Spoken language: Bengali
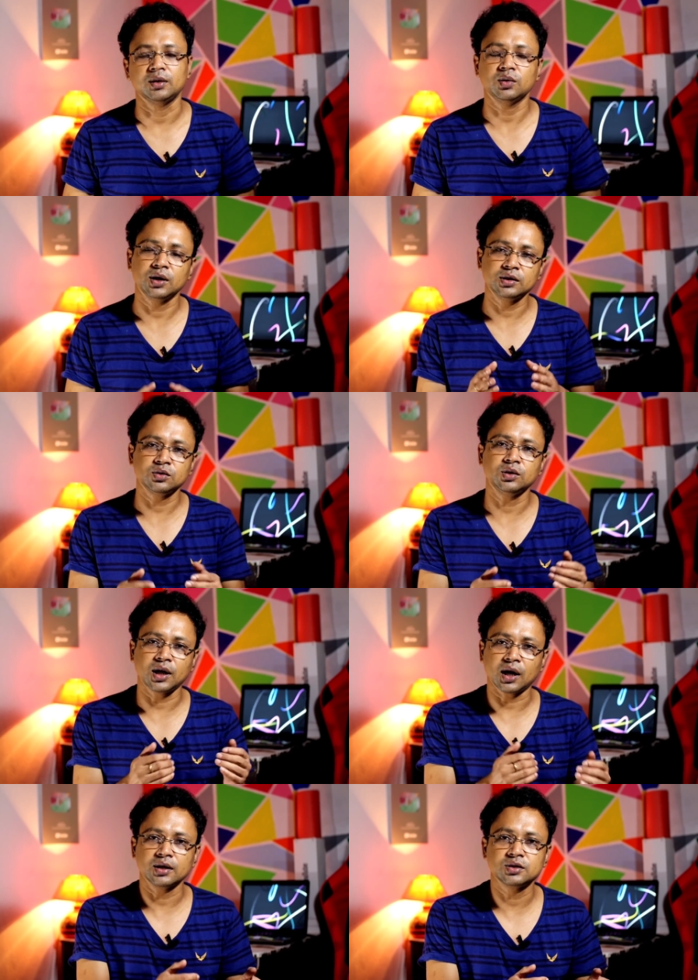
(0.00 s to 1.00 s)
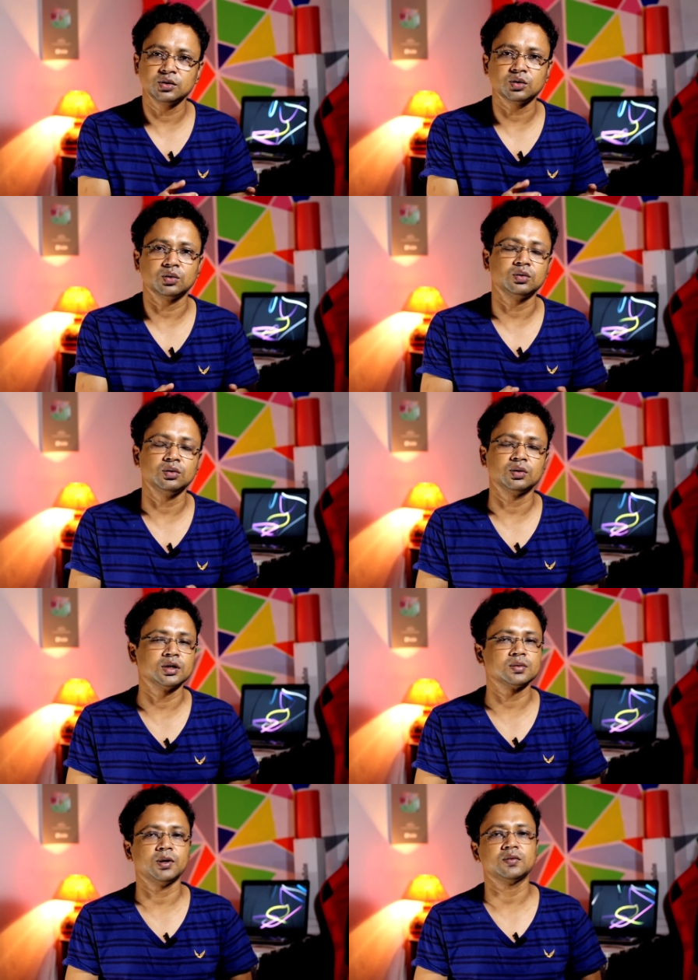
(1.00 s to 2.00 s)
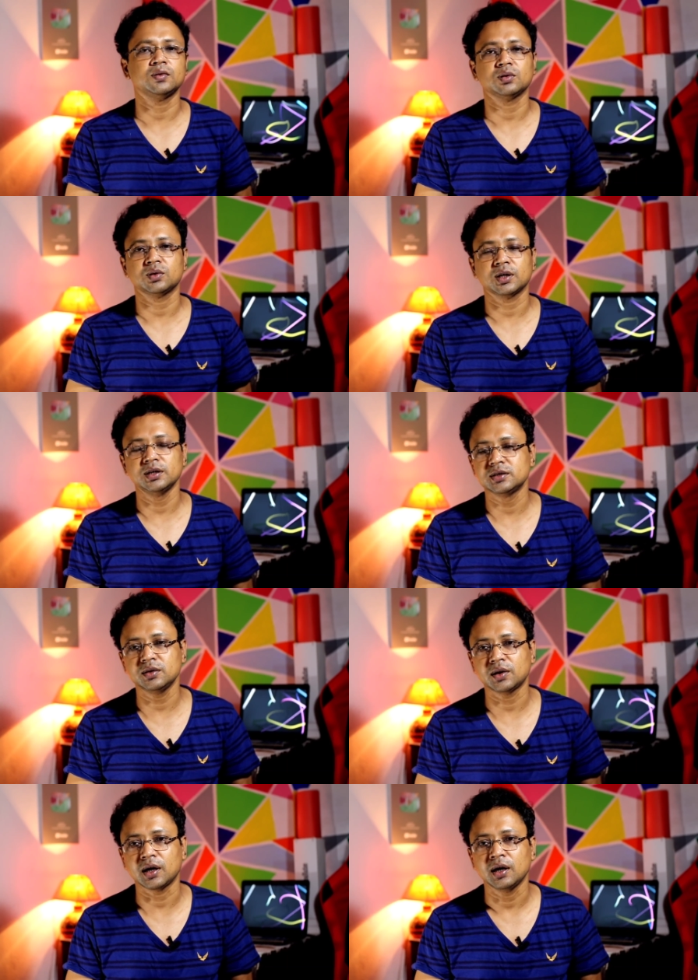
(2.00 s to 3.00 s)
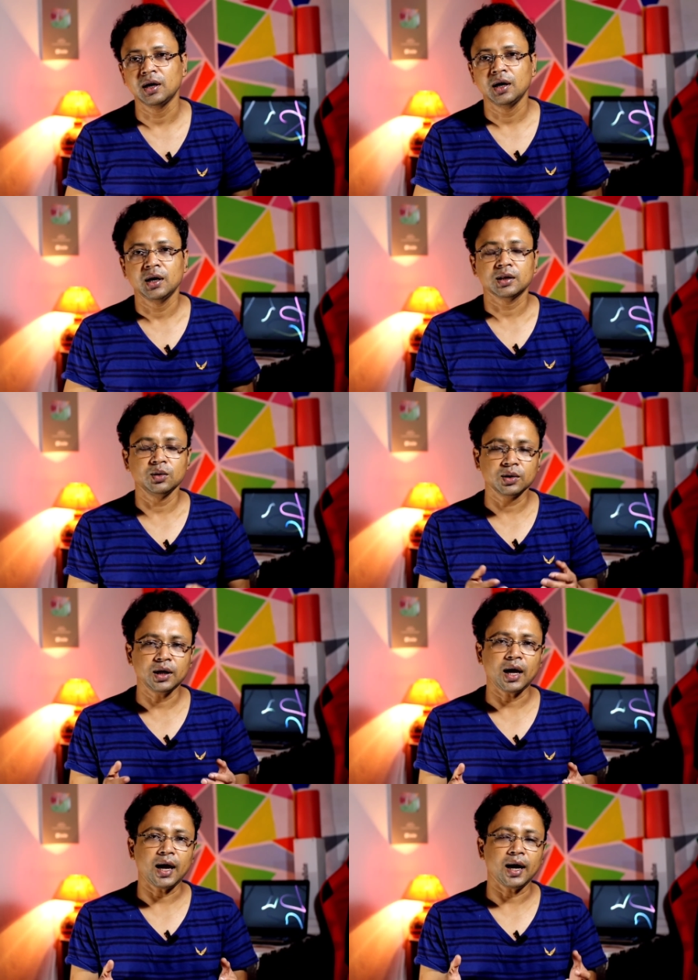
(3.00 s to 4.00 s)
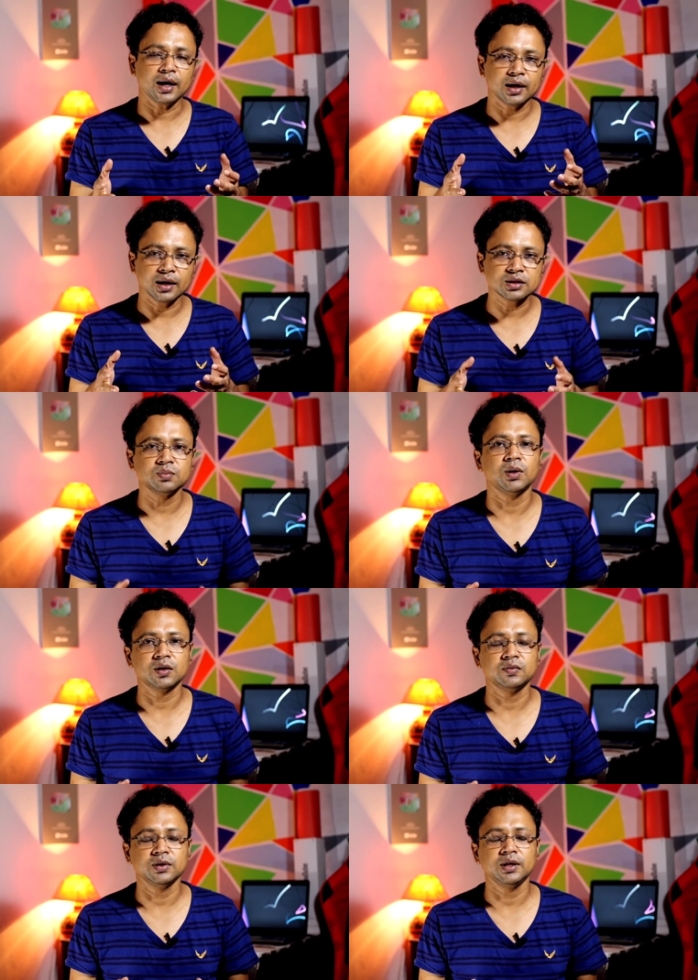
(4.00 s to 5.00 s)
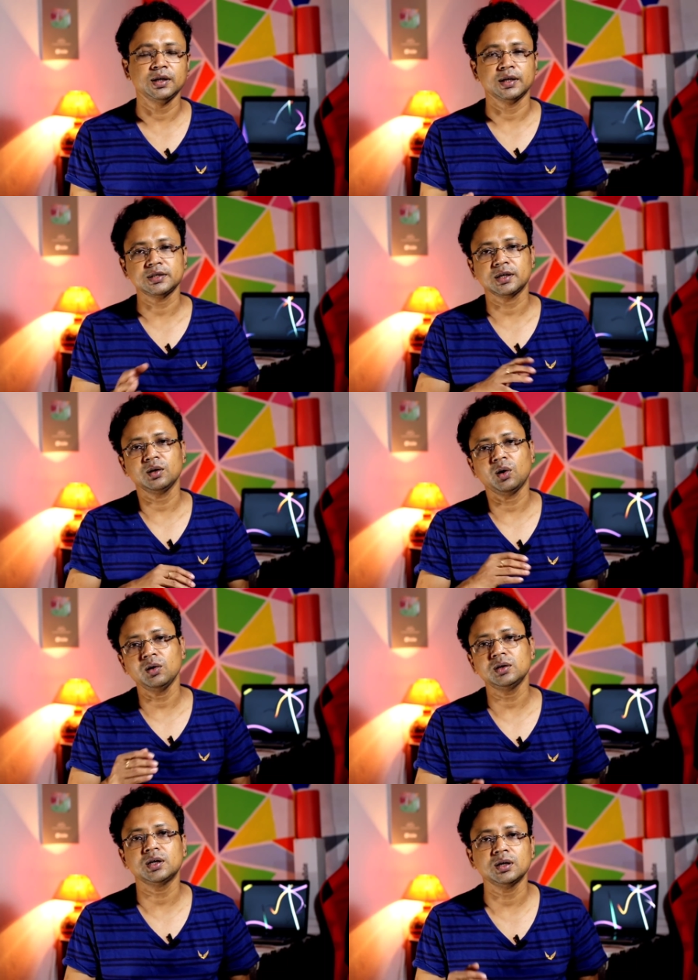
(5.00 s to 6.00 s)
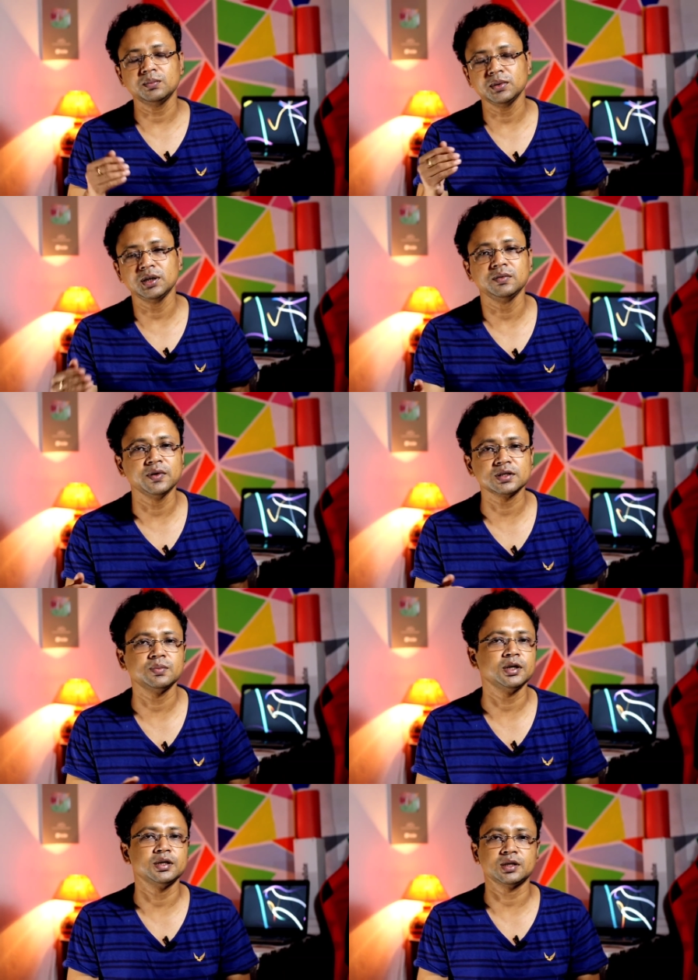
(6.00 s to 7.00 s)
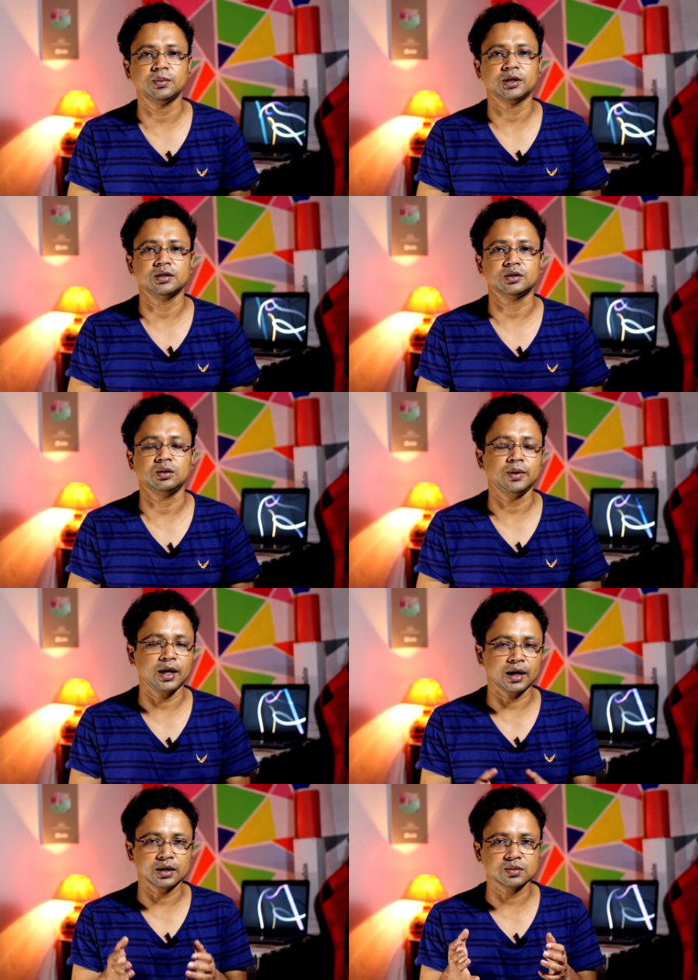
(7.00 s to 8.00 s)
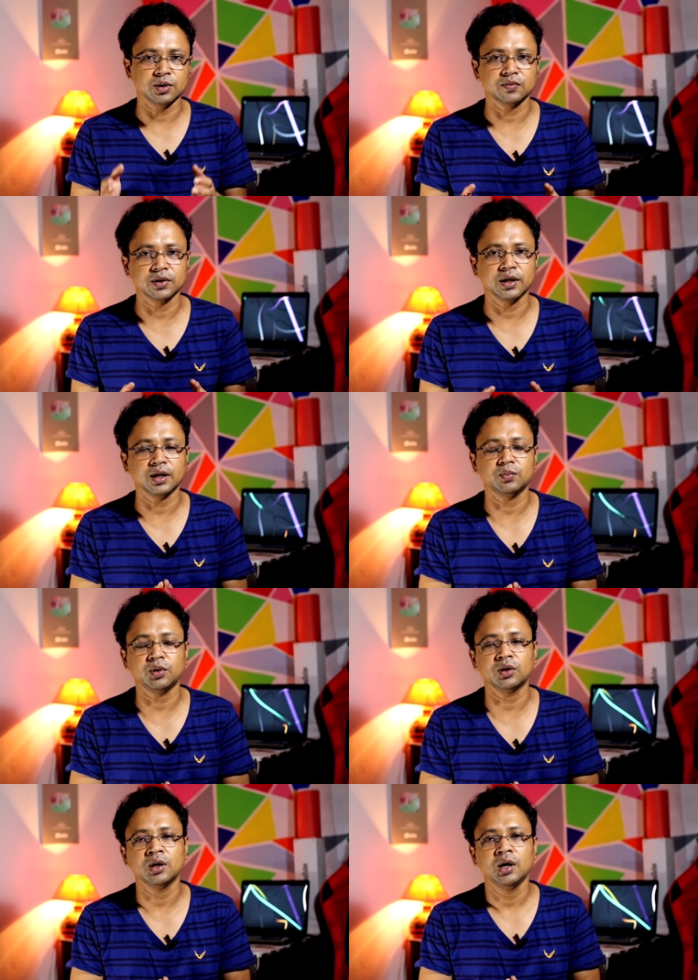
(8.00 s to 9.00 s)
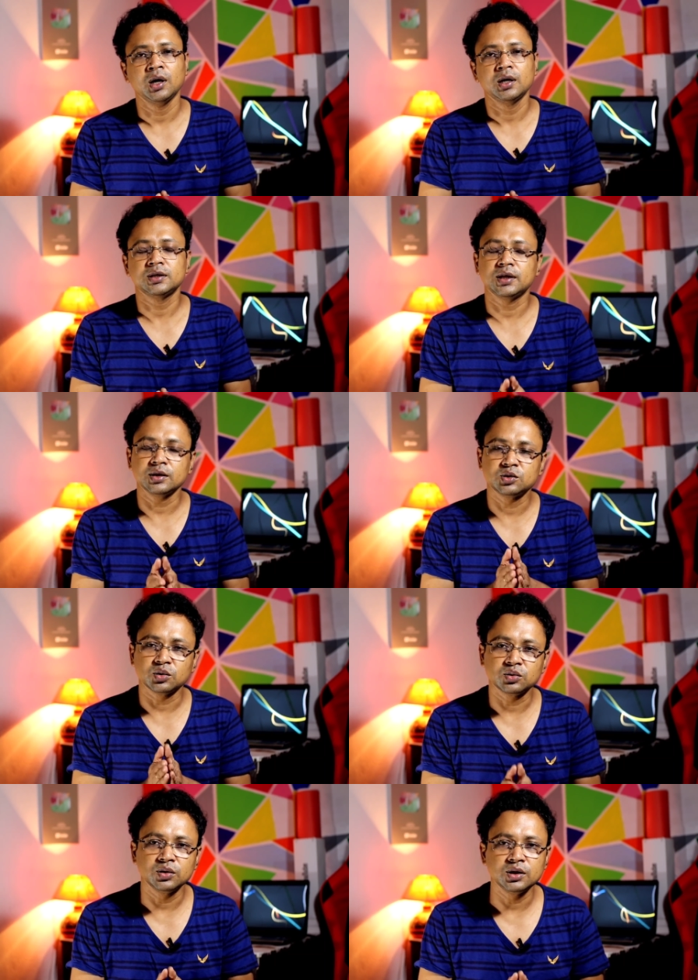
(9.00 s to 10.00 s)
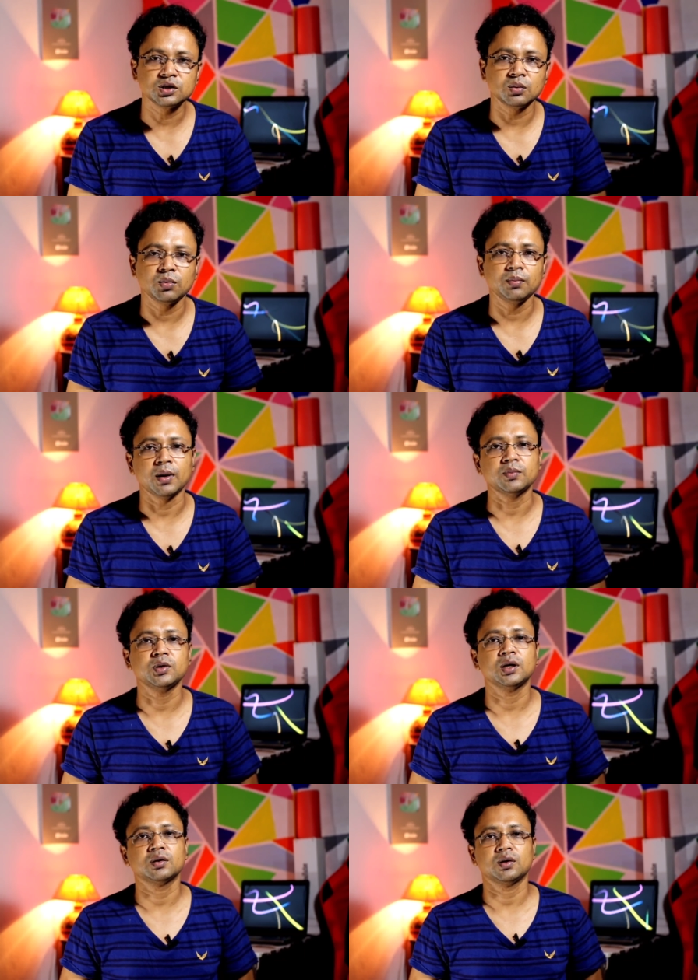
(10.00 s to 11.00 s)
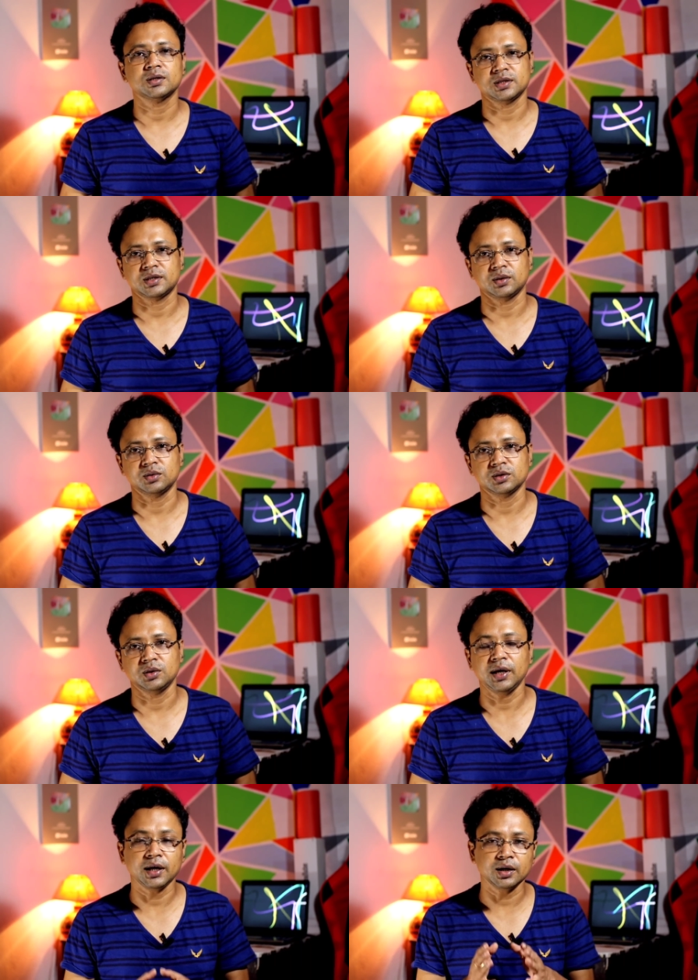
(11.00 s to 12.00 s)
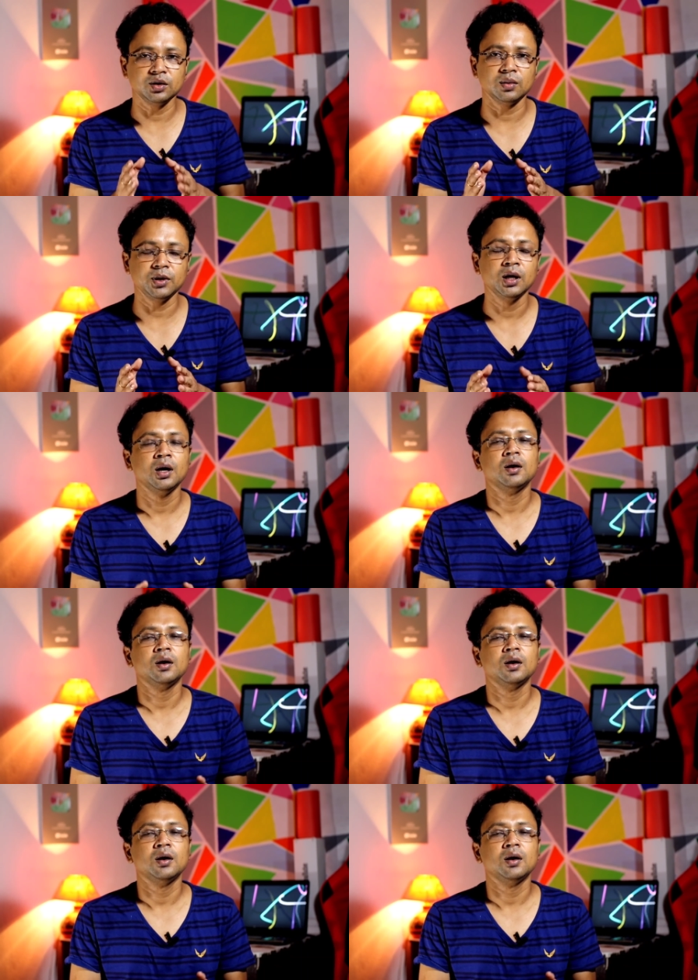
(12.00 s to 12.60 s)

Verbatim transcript: নেই লোকের হাতে যখন টাকা ছিল তখনও লোকে স্মার্টফোন অতটা কিনছিল না লোকে একটা স্মার্টফোন কিনে সেটা লং টার্ম ইনভেস্টমেন্ট হিসাবে কিনছিল মানে একটা স্মার্টফোন কেনার পর সেটা যতদিন সম্ভব ব্যবহার করার চেষ্টা করছিল এটা কিন্তু আমি